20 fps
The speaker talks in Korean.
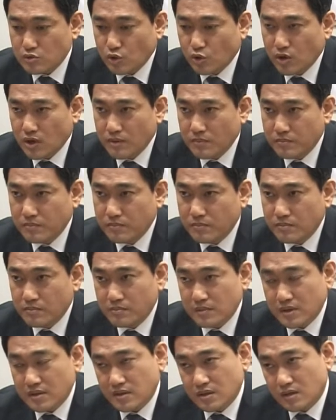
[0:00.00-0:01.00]

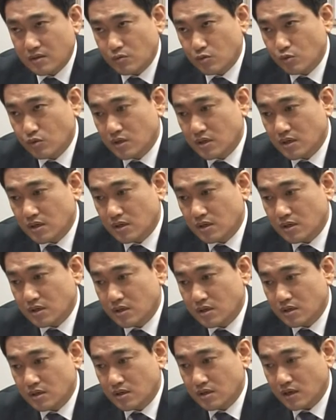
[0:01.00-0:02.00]
통합에 대한
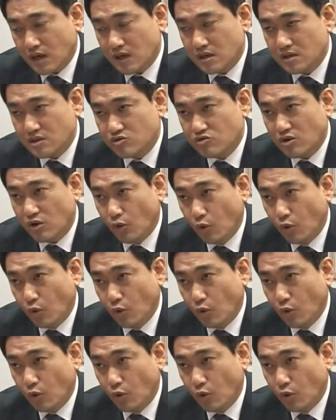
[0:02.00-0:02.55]
논의를 할 이유가